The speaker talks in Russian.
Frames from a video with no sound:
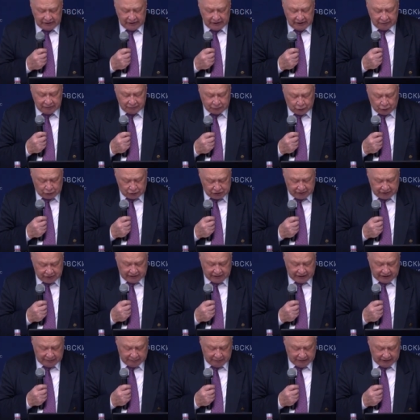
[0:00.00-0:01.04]
В то же
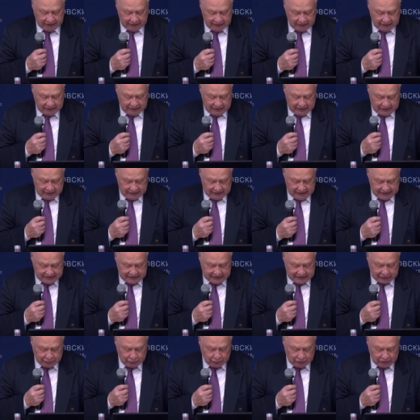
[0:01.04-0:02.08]
время
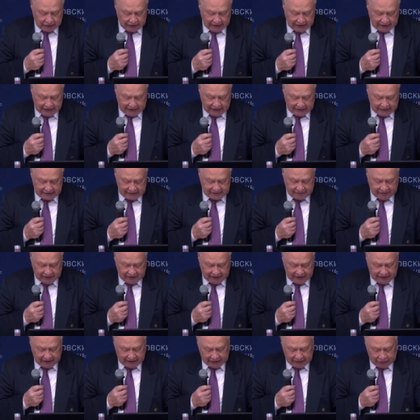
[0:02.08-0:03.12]
достигнутые аграрной
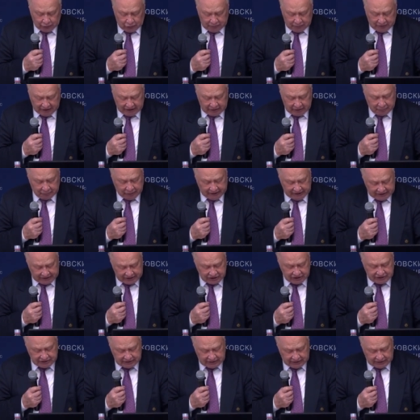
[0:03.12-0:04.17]
сферы экономики
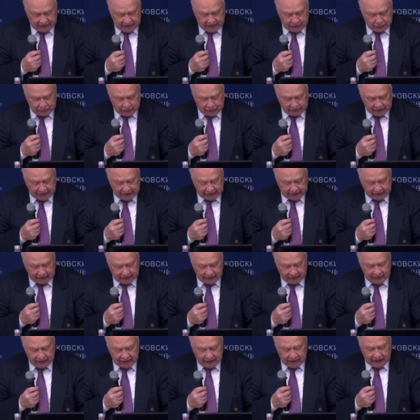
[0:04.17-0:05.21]
положительные результаты
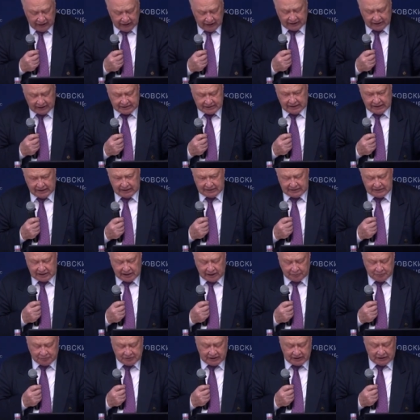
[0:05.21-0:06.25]
оказались
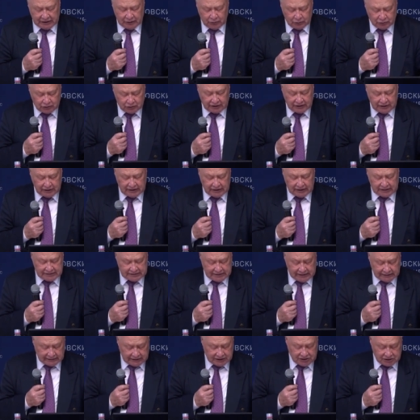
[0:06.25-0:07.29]
абсолютно
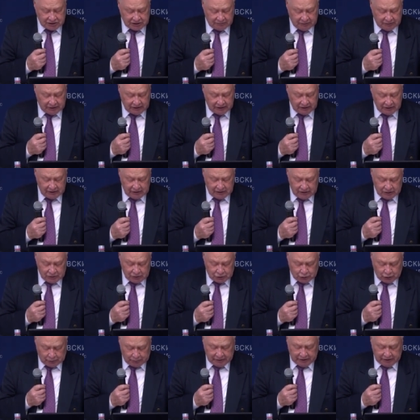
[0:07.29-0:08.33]
недостаточными,
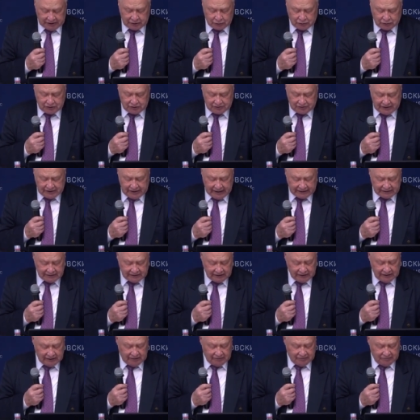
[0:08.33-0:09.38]
чтобы осуществлять
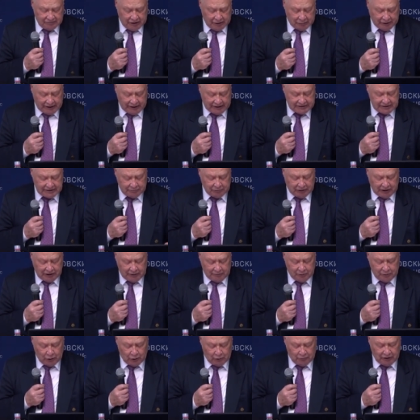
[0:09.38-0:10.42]
в необходимых
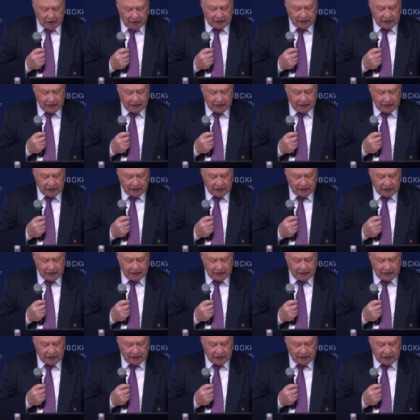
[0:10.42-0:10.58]
объемах